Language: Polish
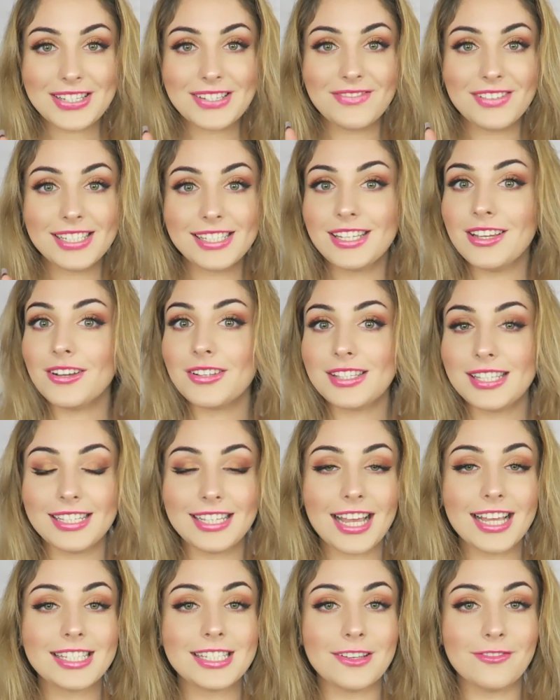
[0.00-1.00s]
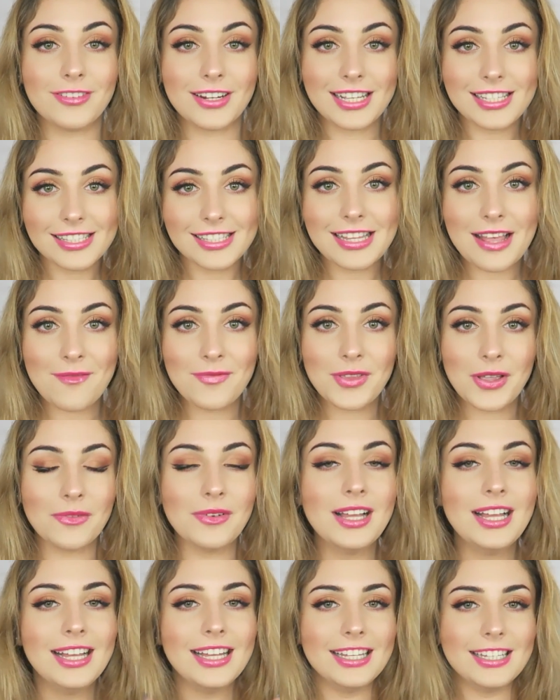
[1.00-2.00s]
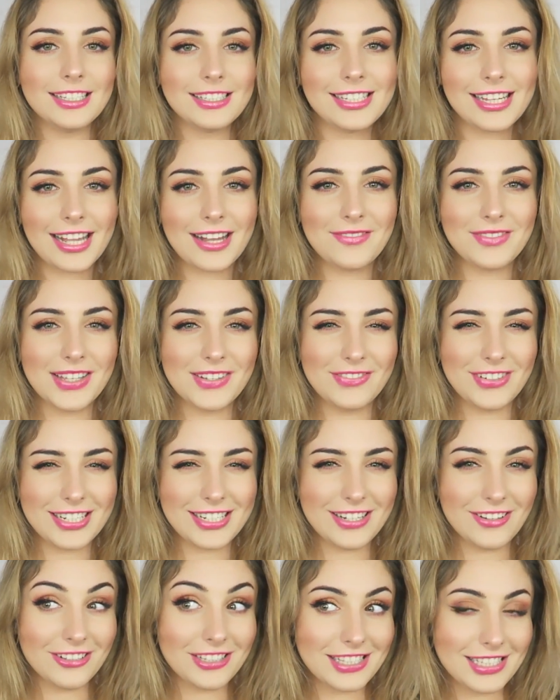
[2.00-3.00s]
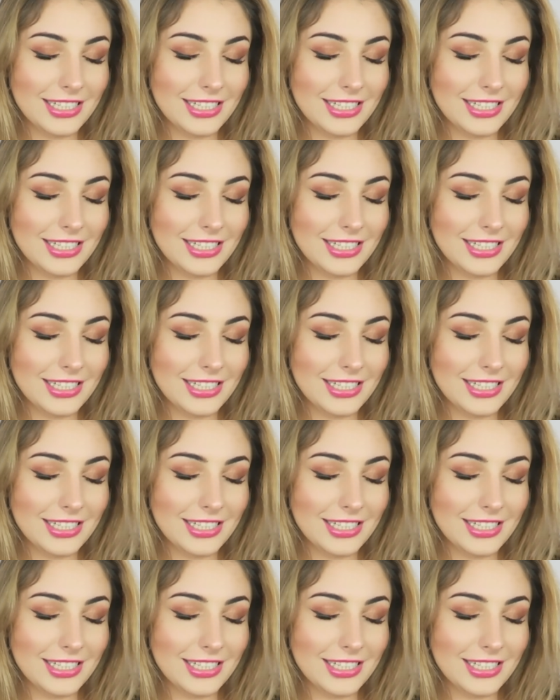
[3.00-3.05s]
Oczywiście oceniajcie wraz ze mną, czekam na Wasze